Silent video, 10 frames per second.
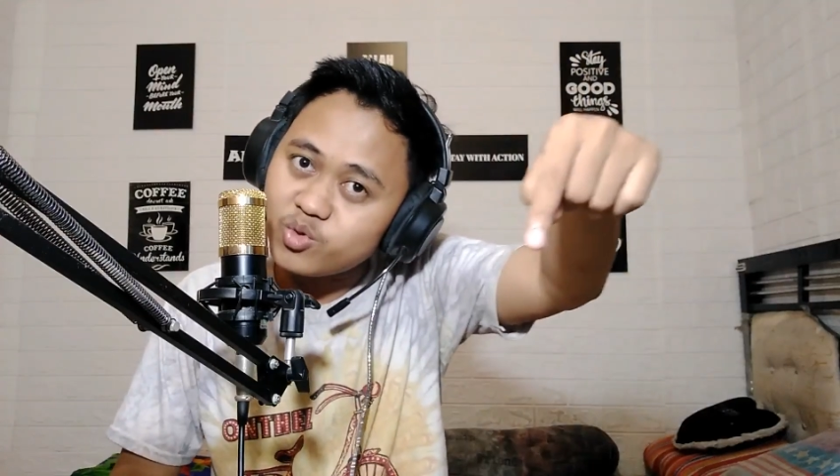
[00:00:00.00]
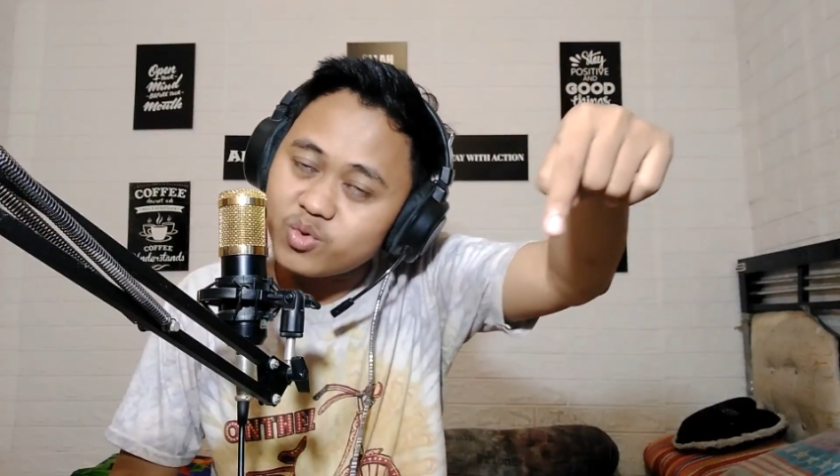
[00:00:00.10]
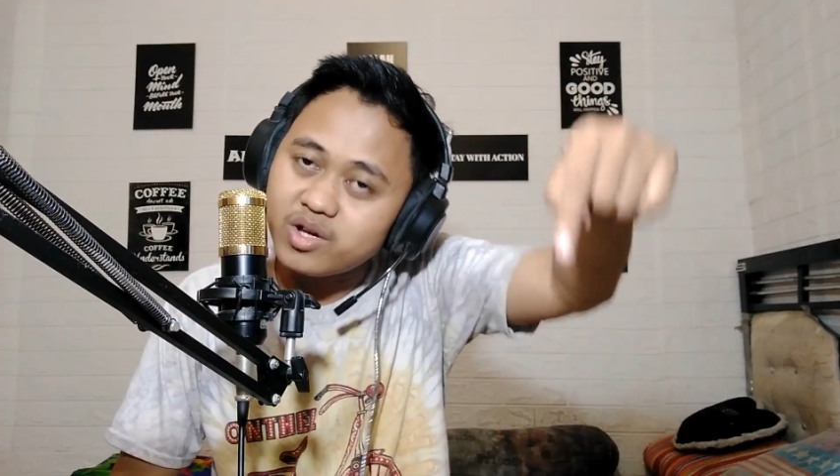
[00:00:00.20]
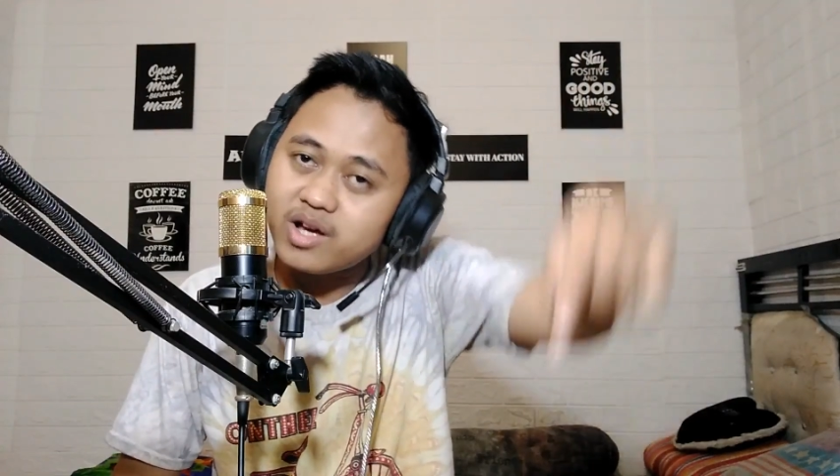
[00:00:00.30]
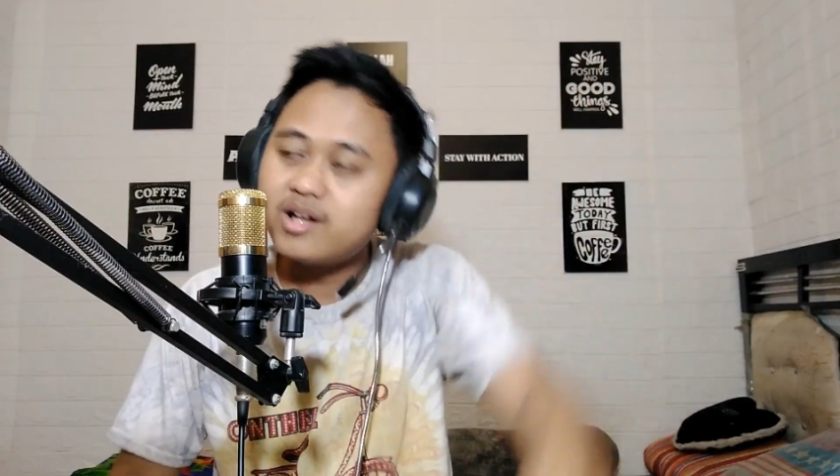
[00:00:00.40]

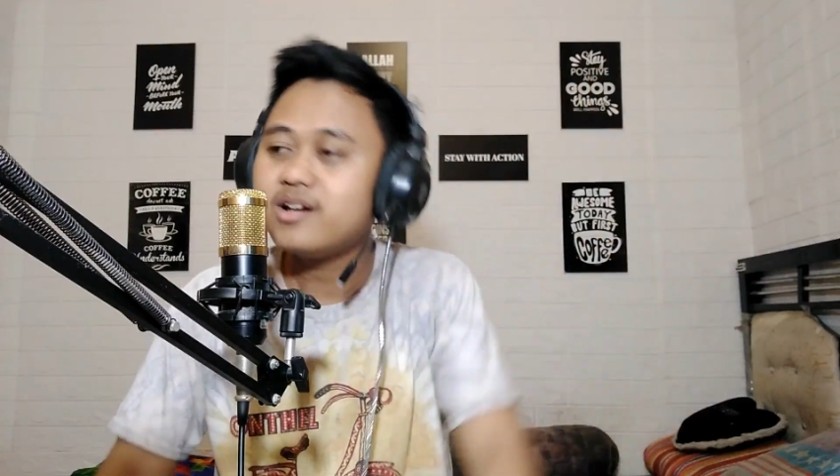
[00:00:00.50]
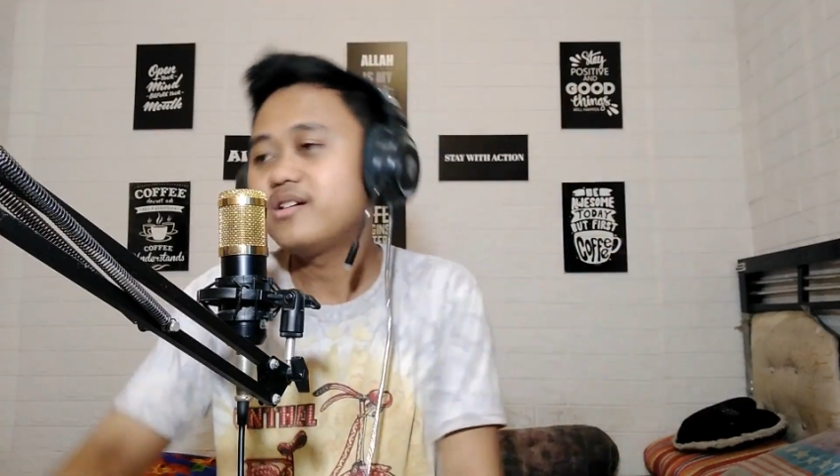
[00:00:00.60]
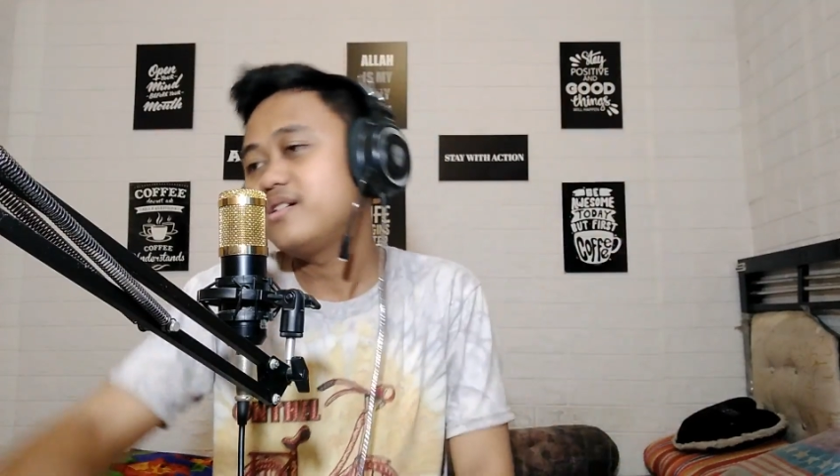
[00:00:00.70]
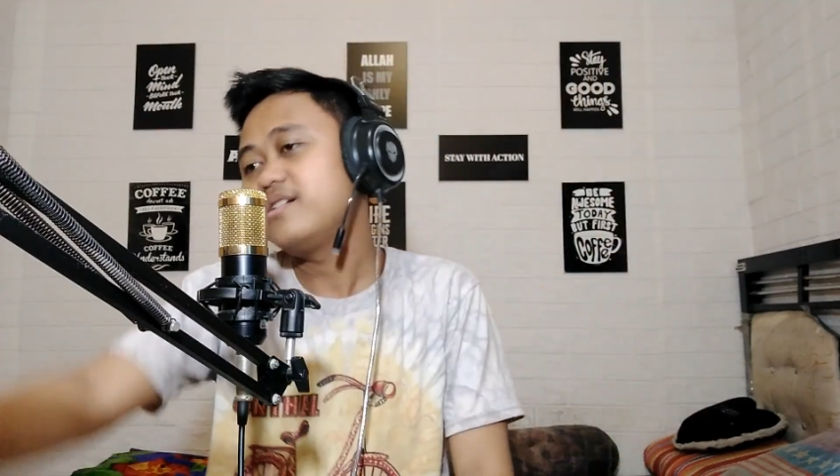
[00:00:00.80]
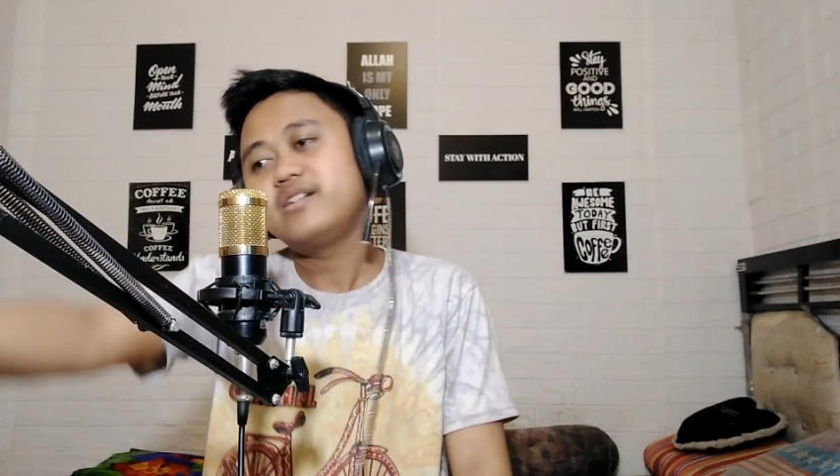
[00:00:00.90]
juga
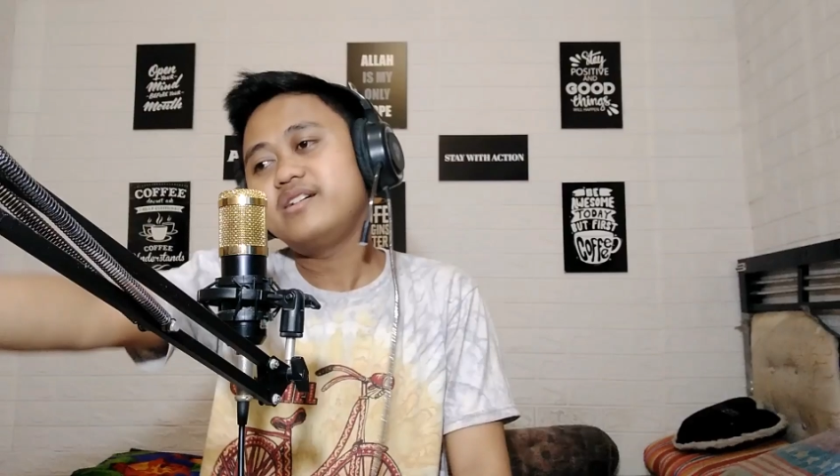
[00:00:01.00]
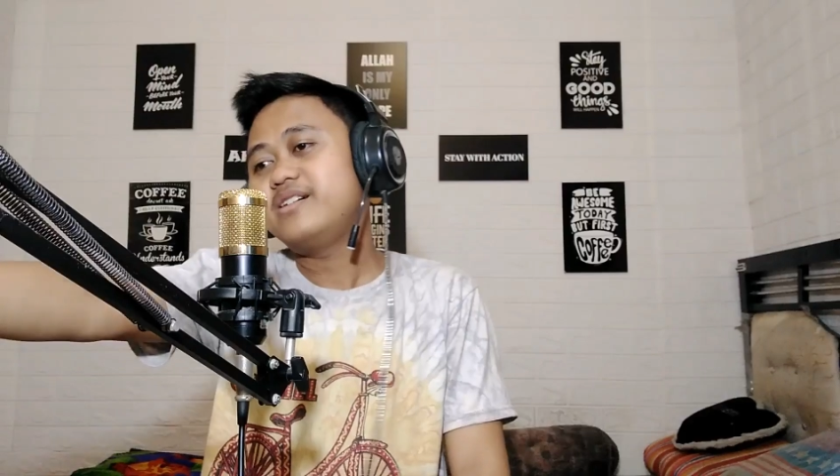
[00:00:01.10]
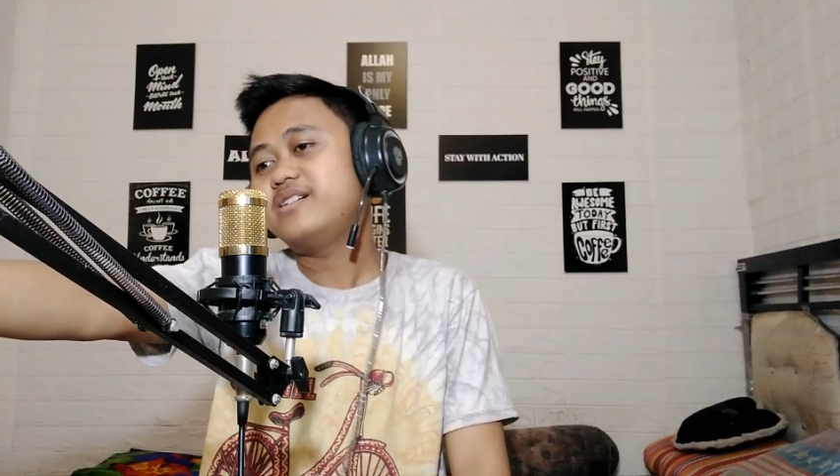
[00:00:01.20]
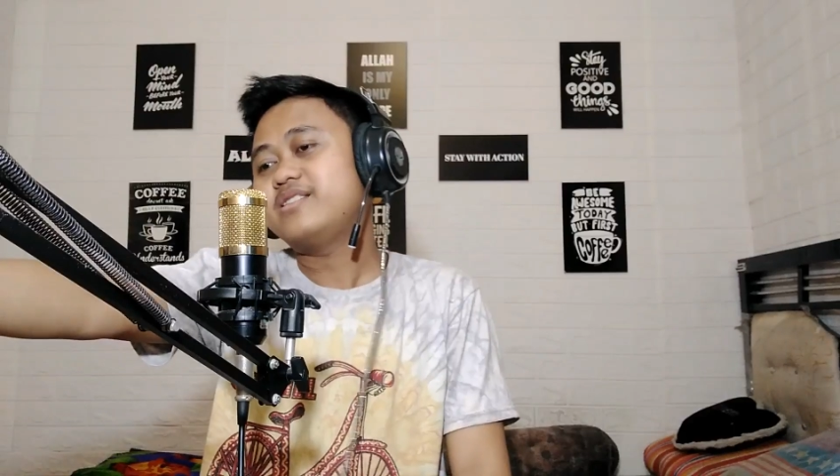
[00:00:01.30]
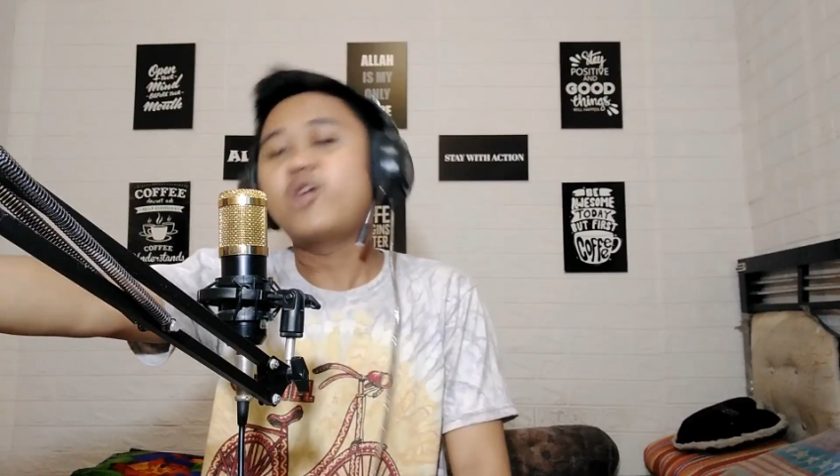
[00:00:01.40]

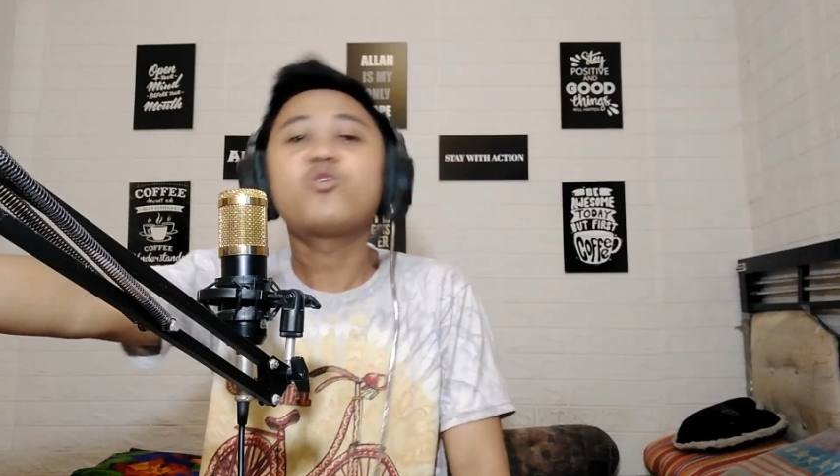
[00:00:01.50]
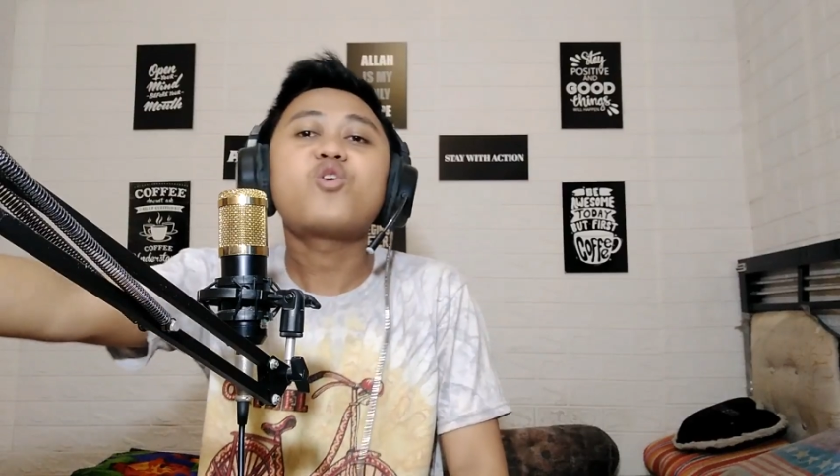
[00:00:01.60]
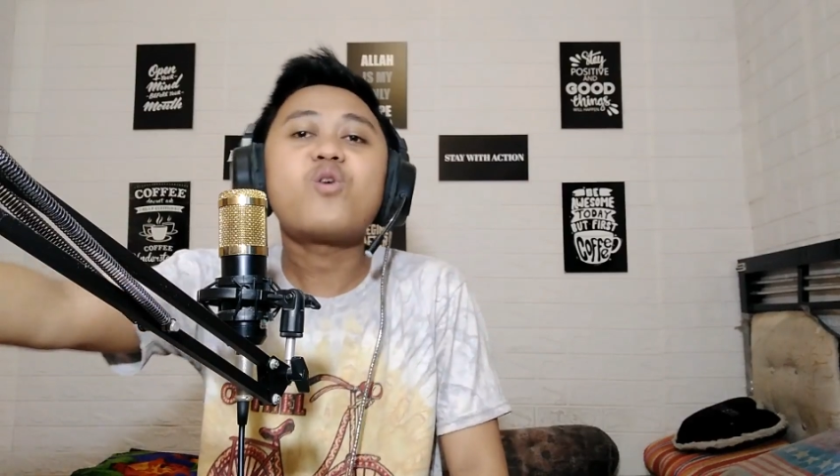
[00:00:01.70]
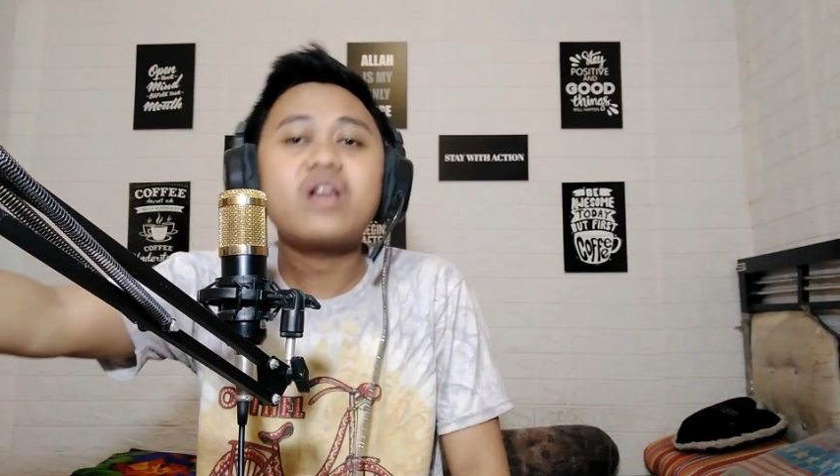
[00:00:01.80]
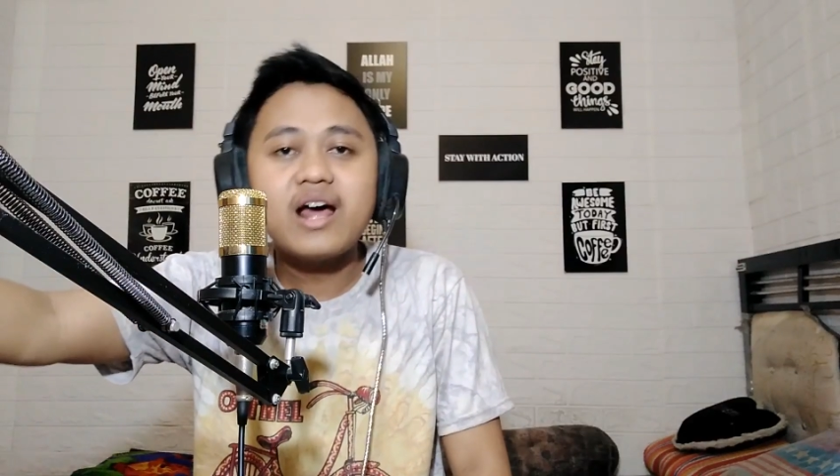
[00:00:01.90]
terlalu
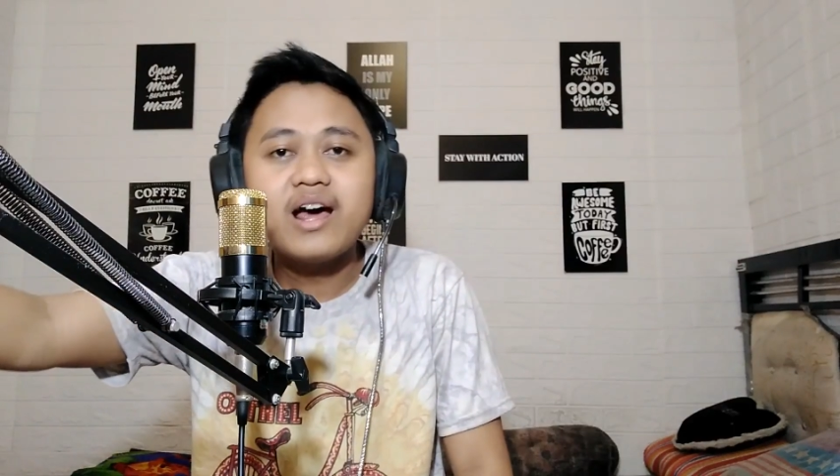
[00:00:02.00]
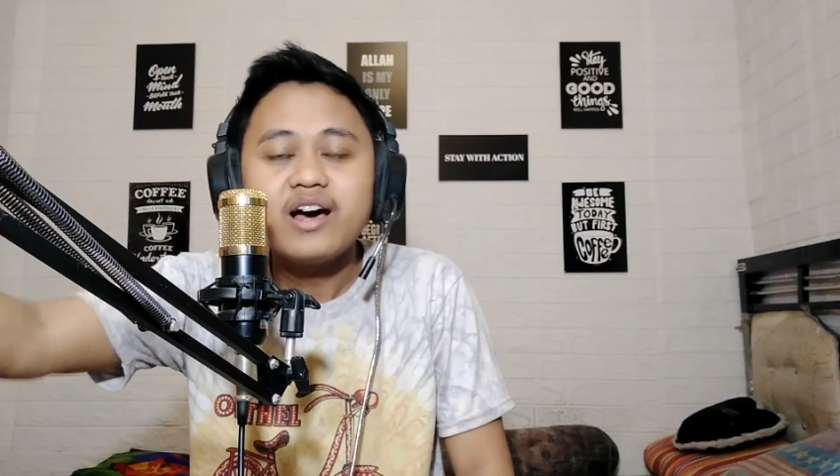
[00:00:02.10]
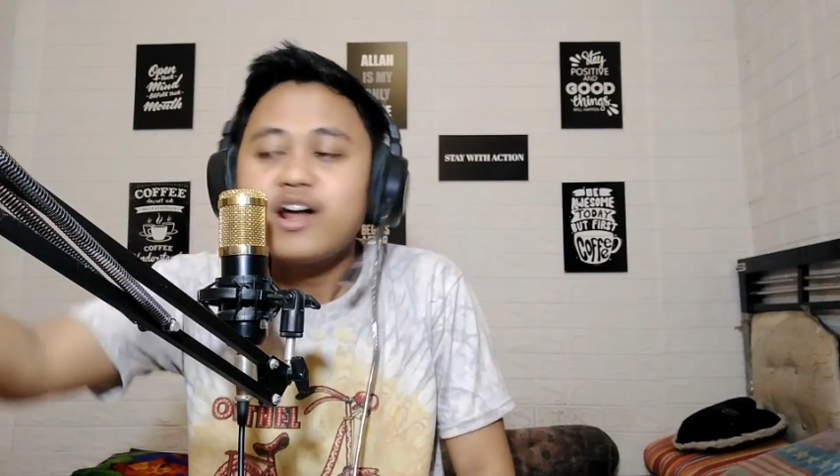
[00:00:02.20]
norak